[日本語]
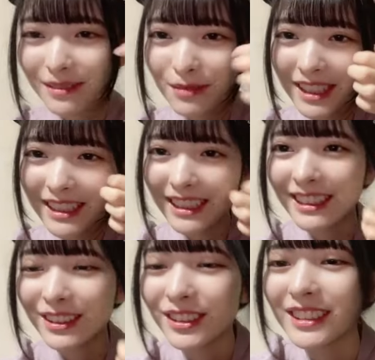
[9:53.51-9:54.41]
見なかった
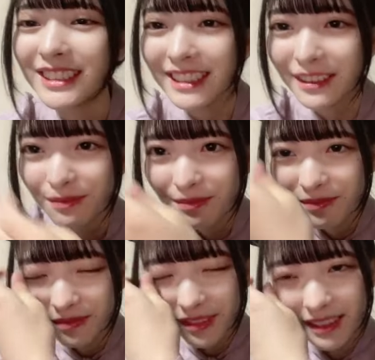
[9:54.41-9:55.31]
ことにして。
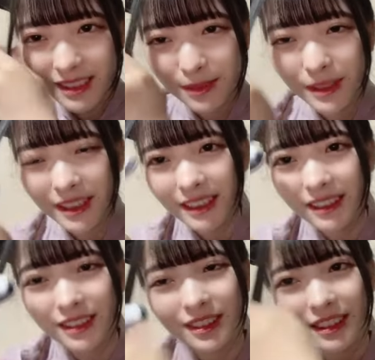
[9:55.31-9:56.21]
ちょっと見なかっ
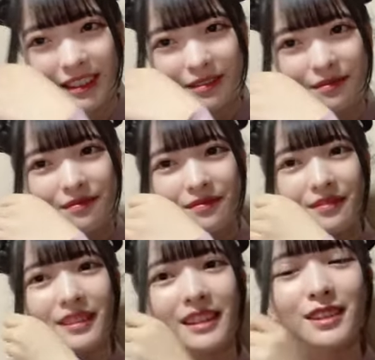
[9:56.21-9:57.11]
たことに。
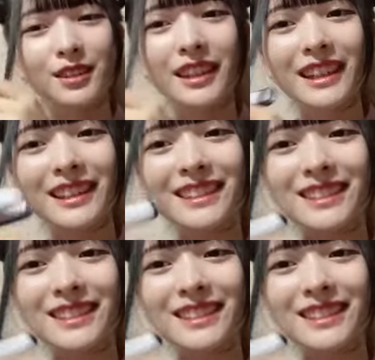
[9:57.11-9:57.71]
初見です